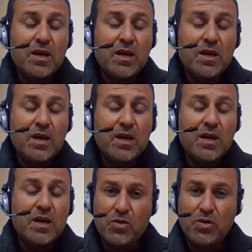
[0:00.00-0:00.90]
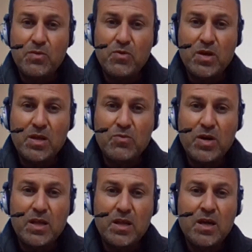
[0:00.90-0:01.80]
عموم الظلم
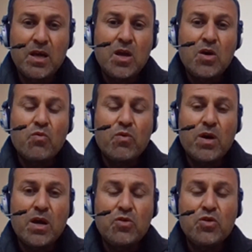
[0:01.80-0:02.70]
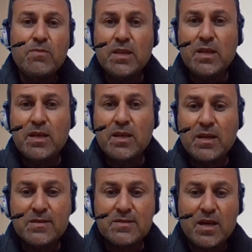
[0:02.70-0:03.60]
والمعاناة واليوم لدي
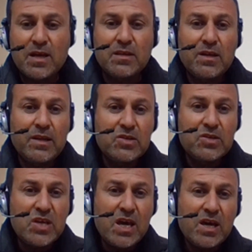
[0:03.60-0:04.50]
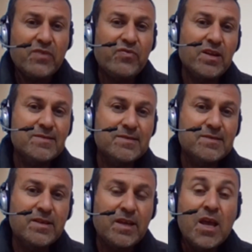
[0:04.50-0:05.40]
نص أيضا لشاعر
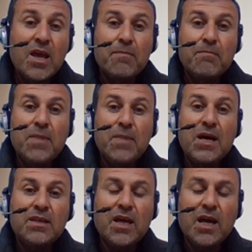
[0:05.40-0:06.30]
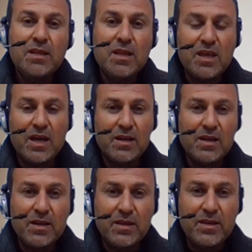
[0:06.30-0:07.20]
فلسطيني ما تحدث عن
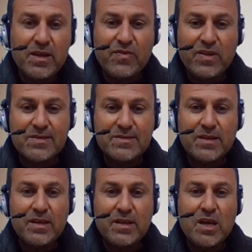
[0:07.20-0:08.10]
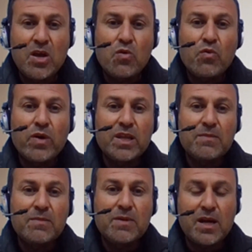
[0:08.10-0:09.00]
القضية الفلسطينية
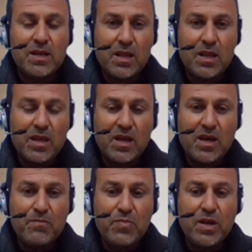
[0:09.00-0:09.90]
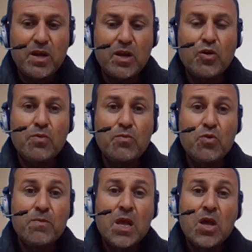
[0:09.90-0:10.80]
وإنما تحدث
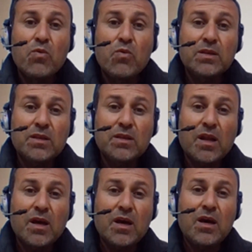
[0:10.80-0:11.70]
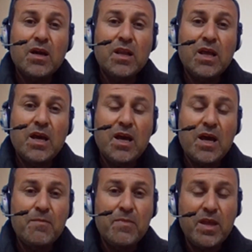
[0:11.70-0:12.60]
بالعموم وتطرق إلى
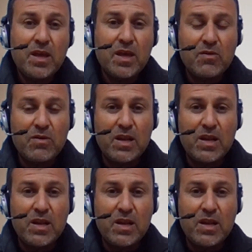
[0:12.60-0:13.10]
أمريكا